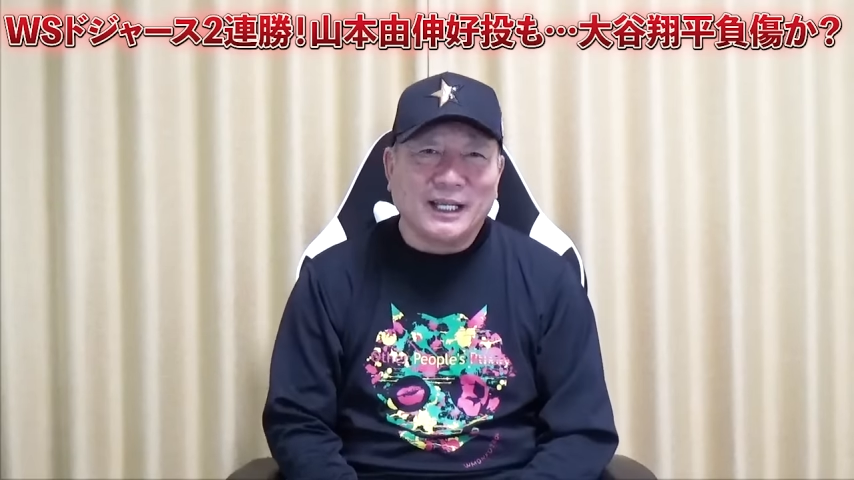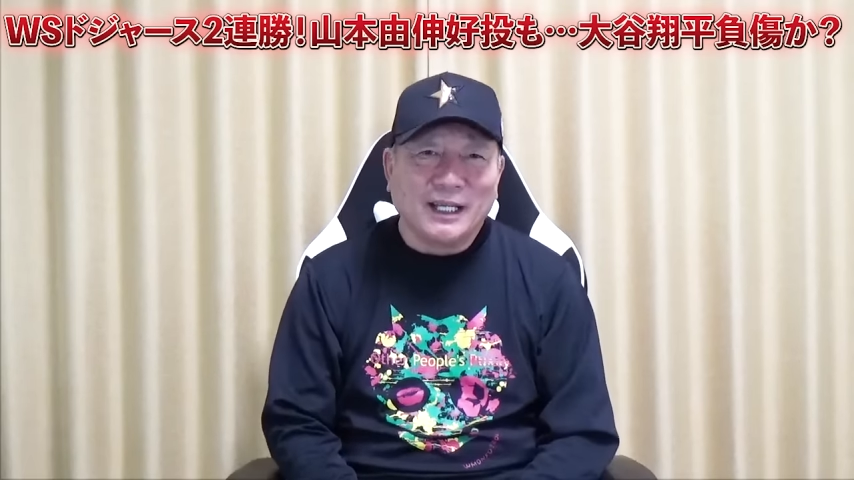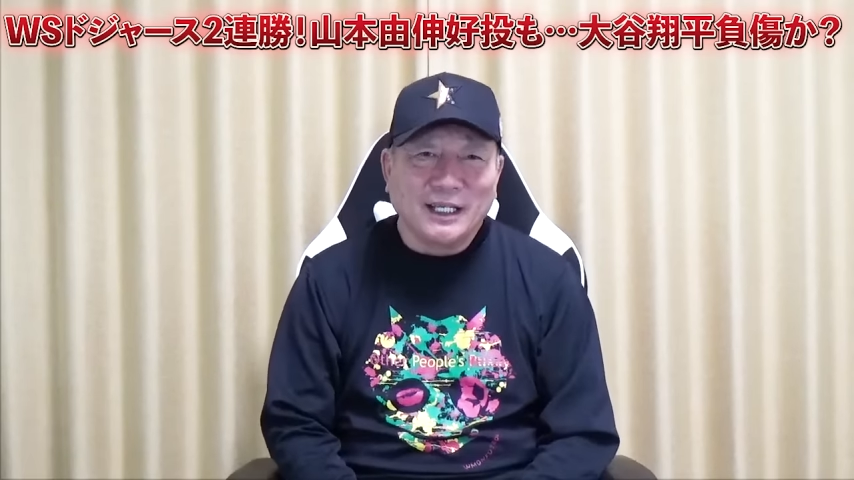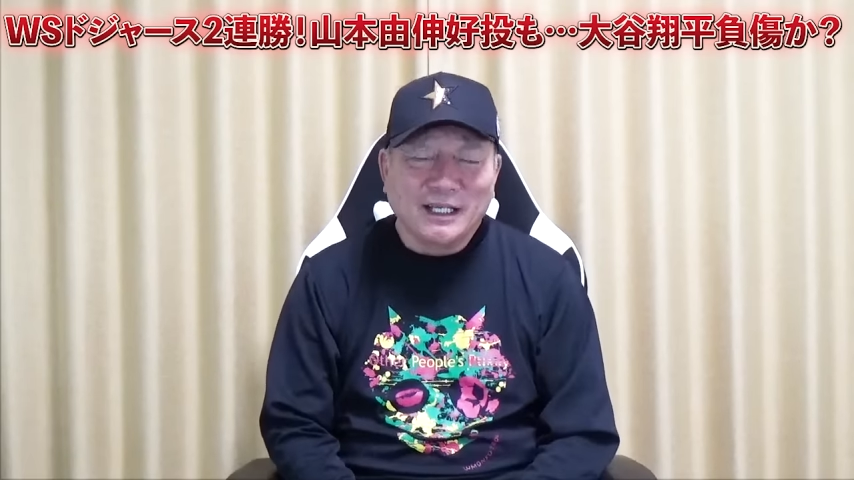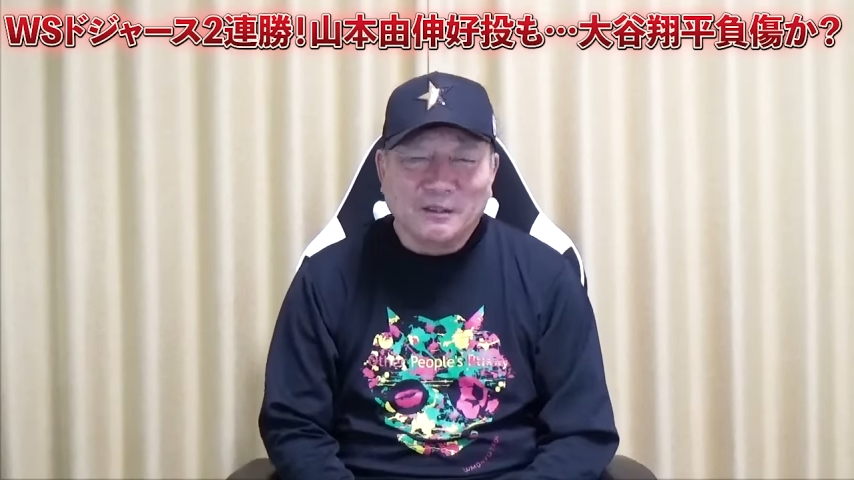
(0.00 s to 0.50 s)
う
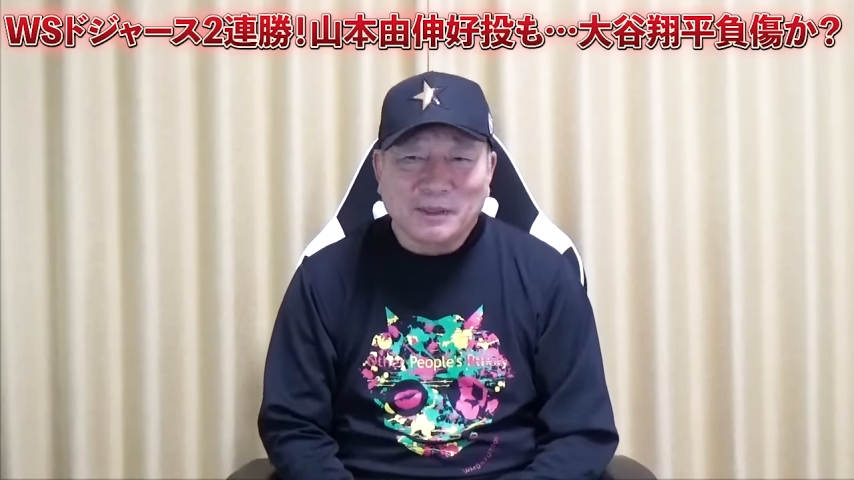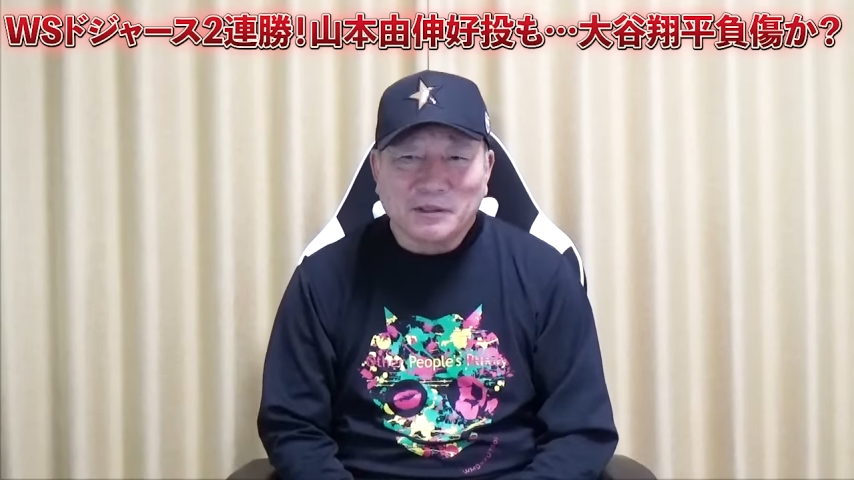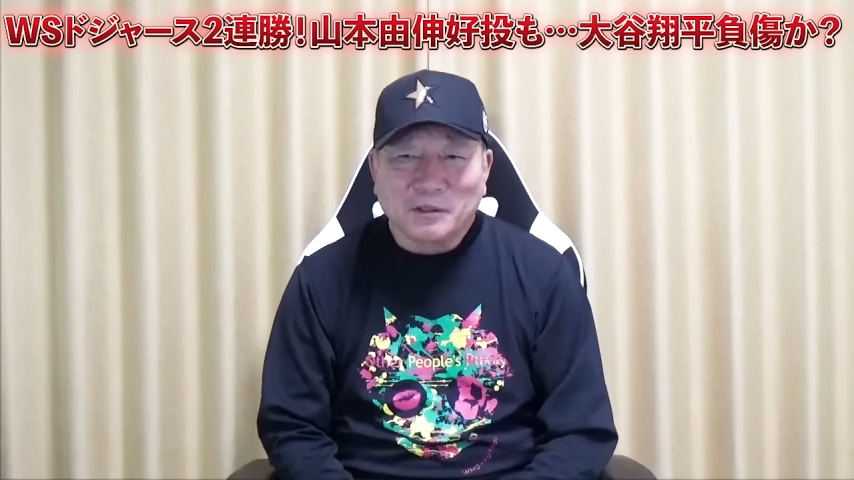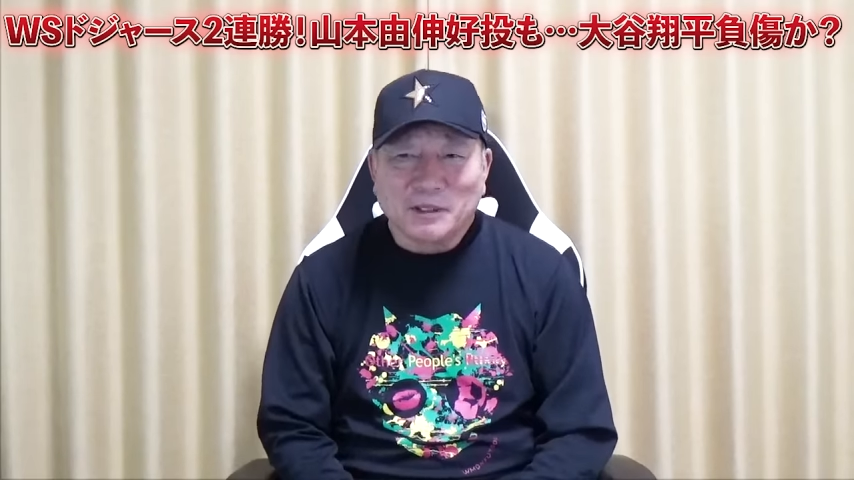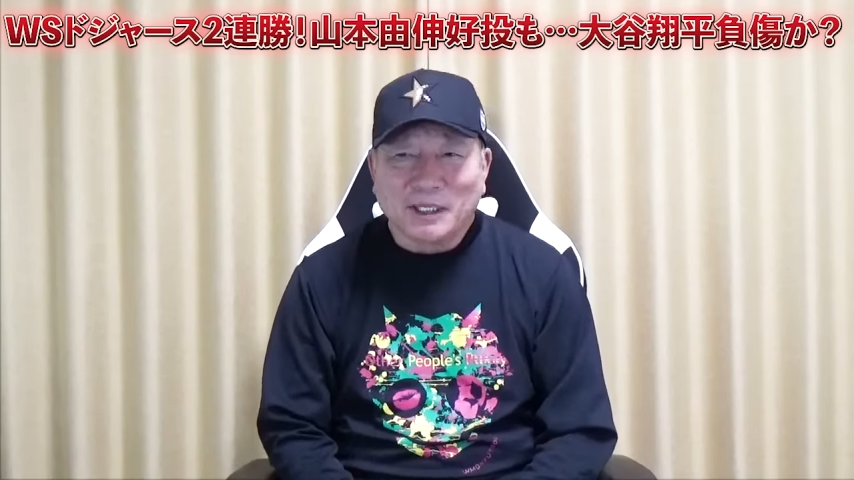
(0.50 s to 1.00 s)
んまあ、
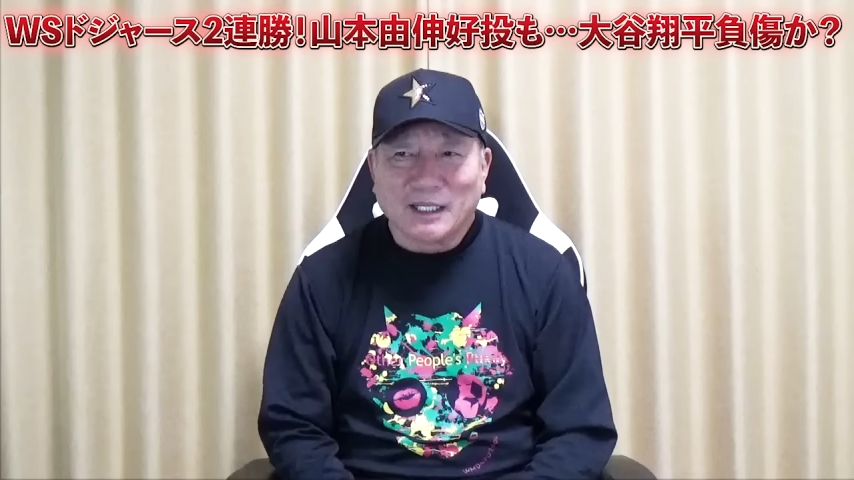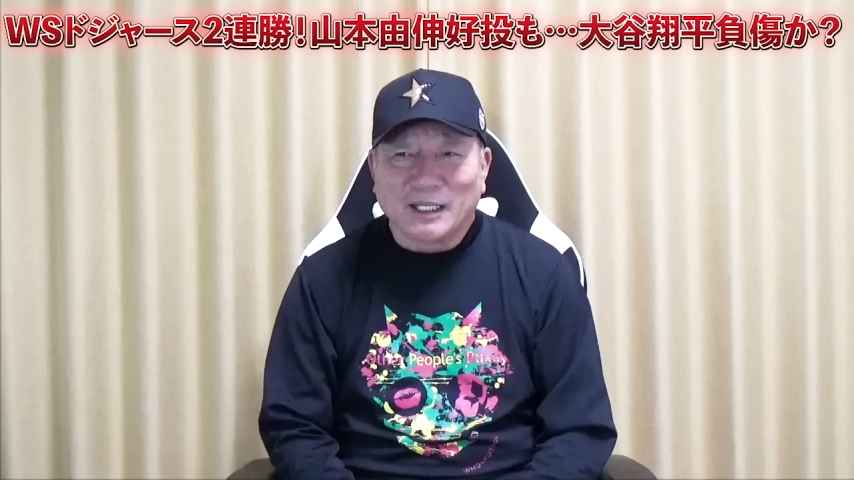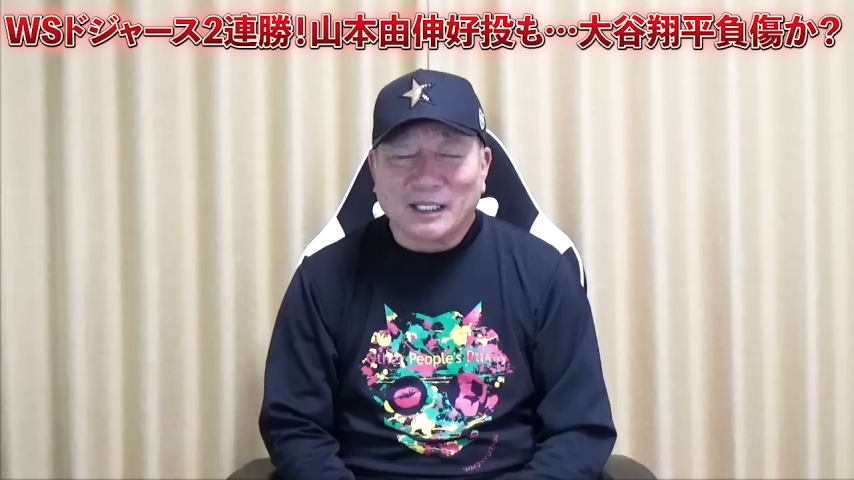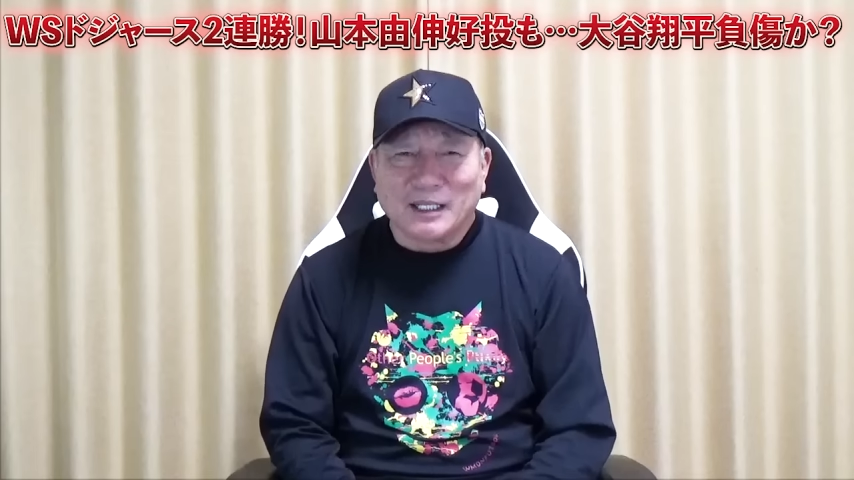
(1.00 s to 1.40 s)
状態が上が